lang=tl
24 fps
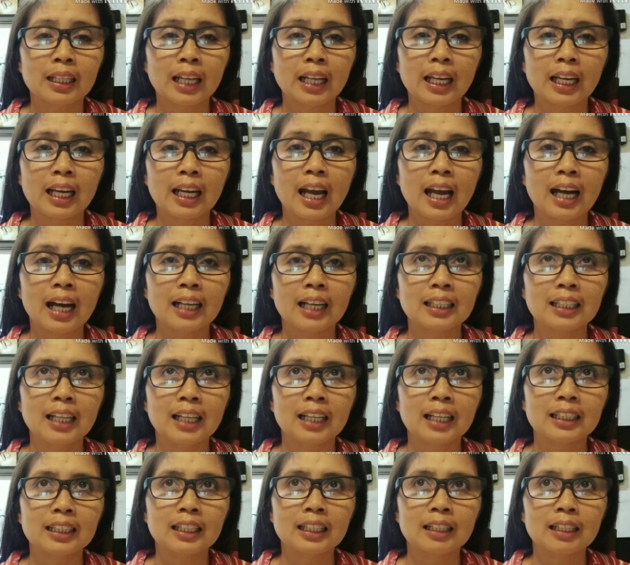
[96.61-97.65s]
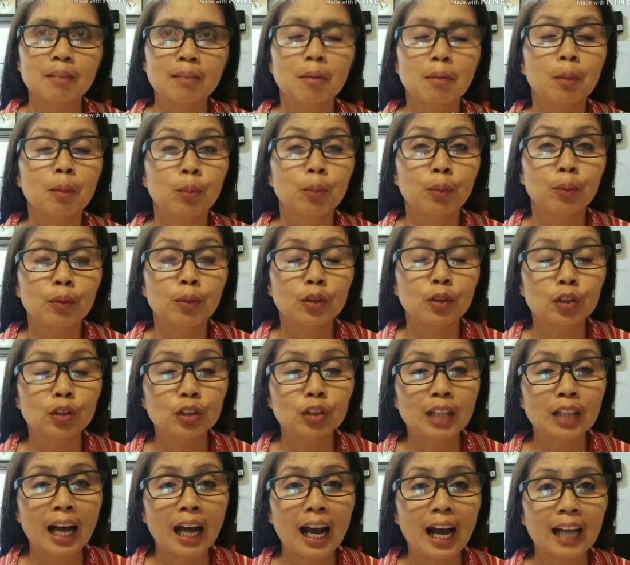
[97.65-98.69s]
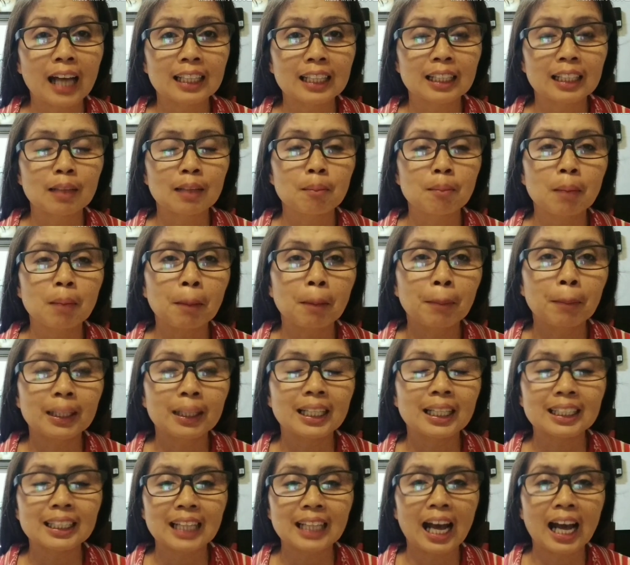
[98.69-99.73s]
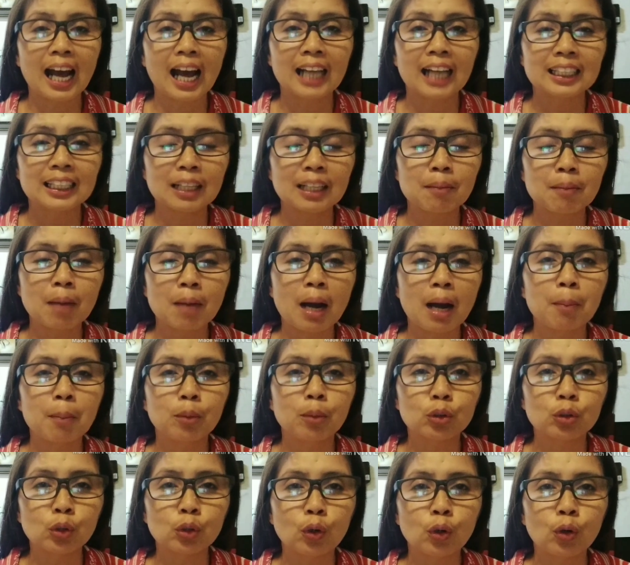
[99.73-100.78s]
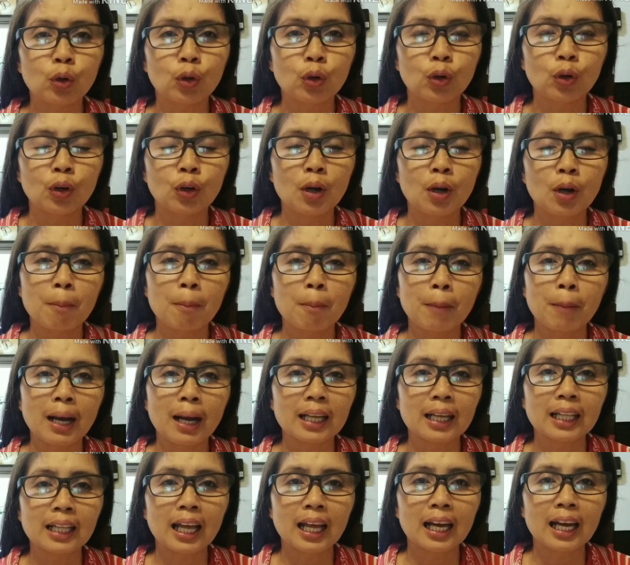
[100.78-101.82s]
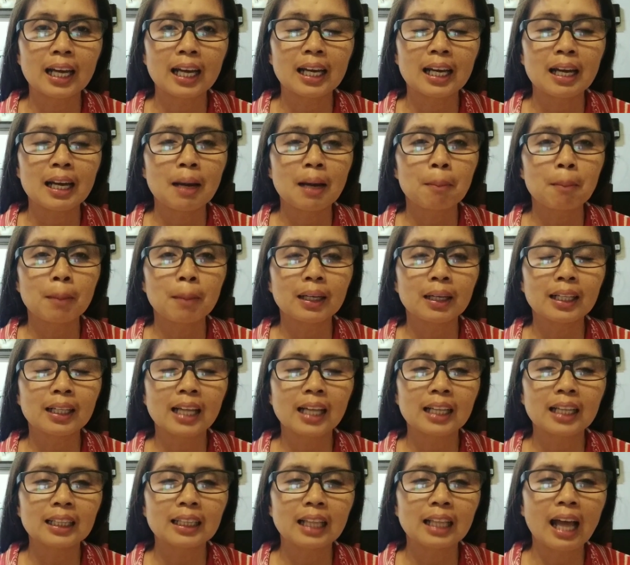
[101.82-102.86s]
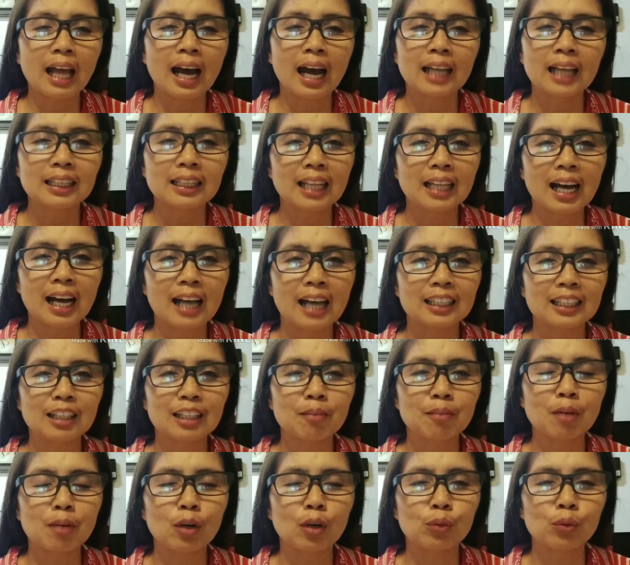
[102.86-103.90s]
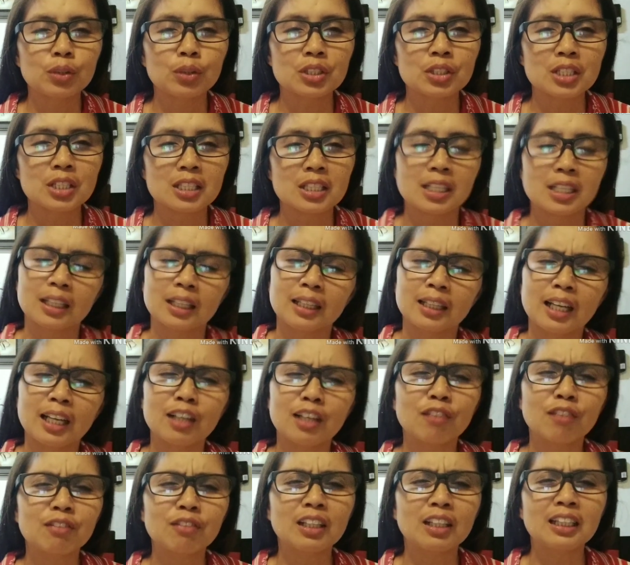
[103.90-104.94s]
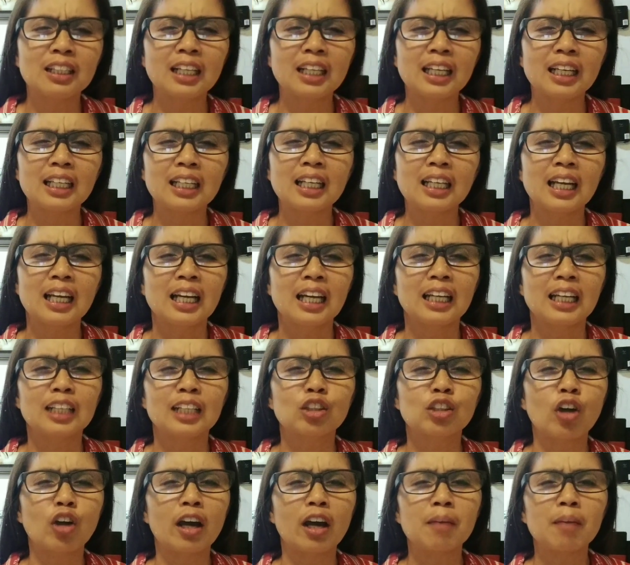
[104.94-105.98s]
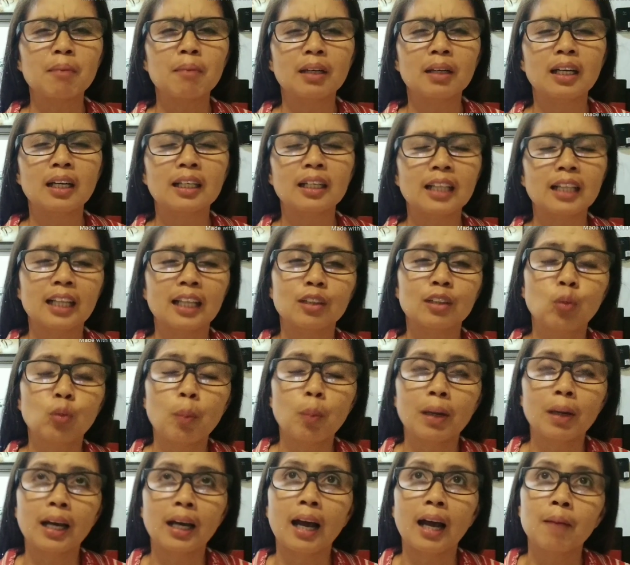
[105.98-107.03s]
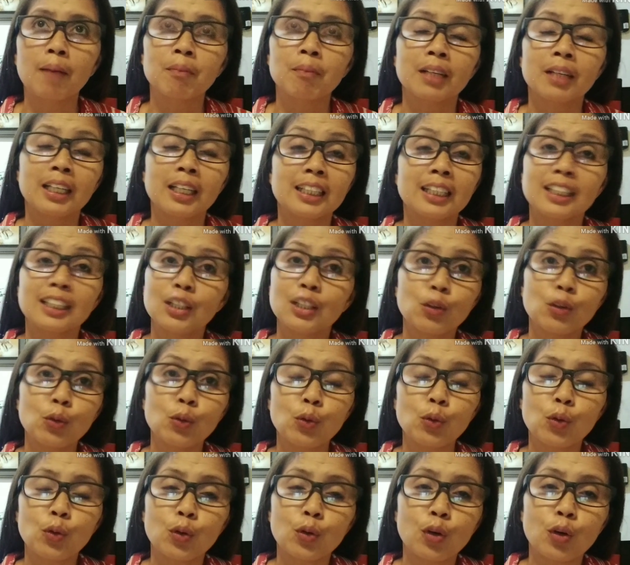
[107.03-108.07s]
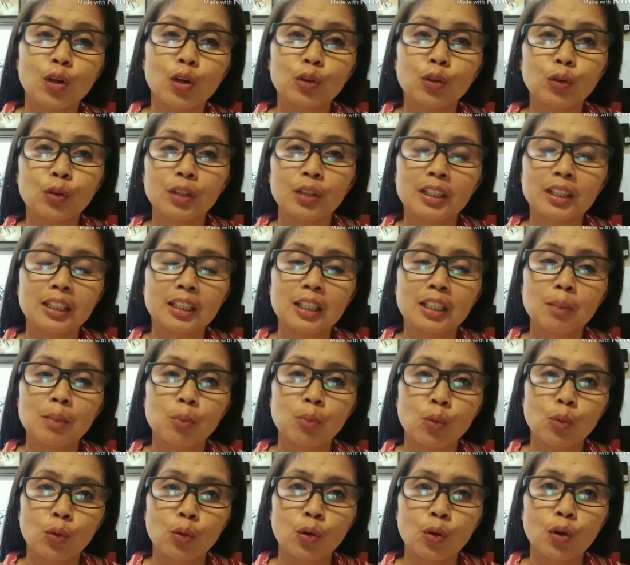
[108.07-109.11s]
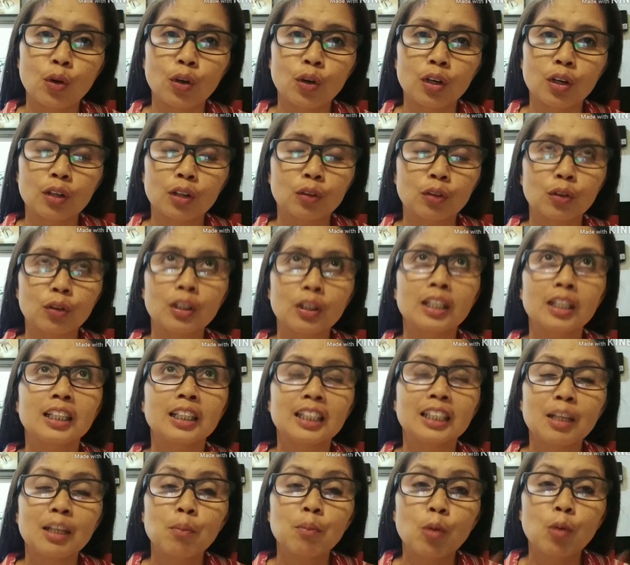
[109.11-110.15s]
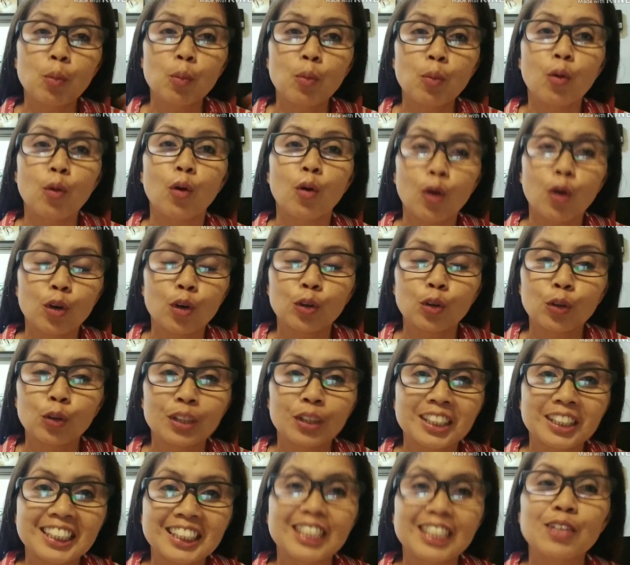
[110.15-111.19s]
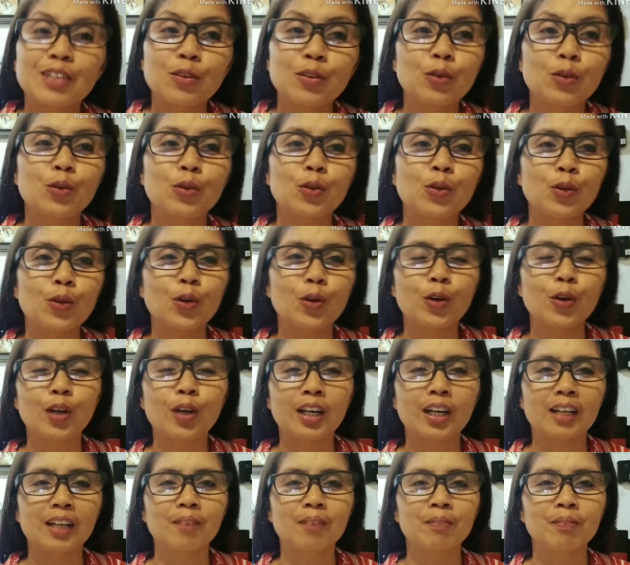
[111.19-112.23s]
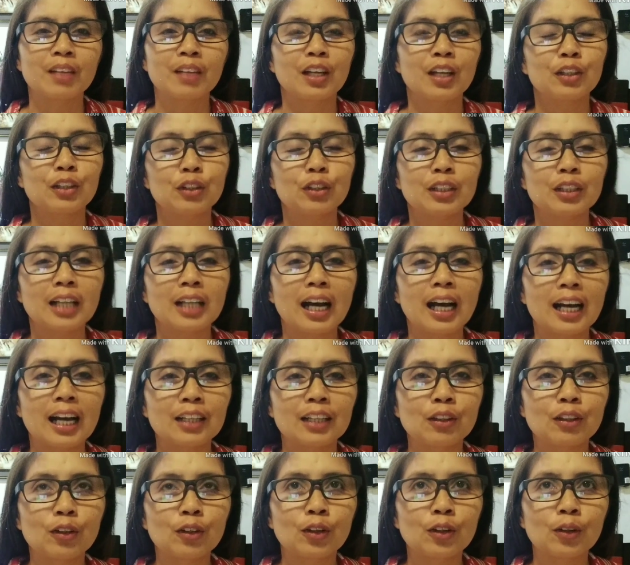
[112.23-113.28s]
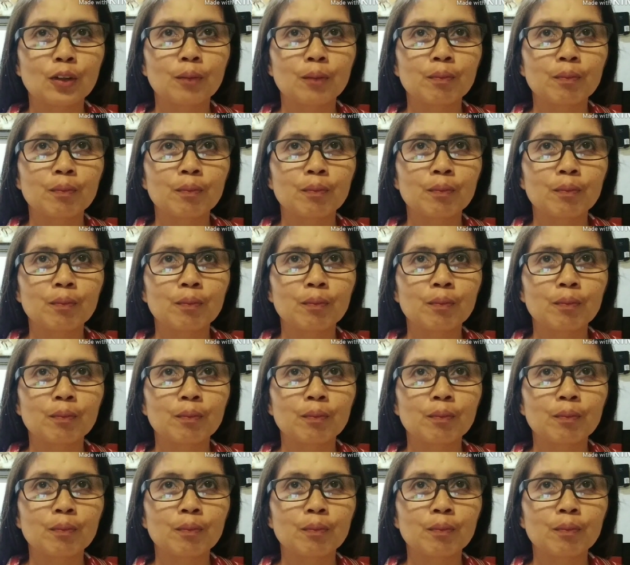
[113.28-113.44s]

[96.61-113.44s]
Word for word: Kailangan nating magbunot ng ating, magbanat ng ating mga buto para mag-grant lahat ng ating mga wishes. At the end of the day, ito ay mag-grant. Kumbaga, hindi uukol kung hindi bukol hindi bubukol kung hindi uukol. Yun ang ano.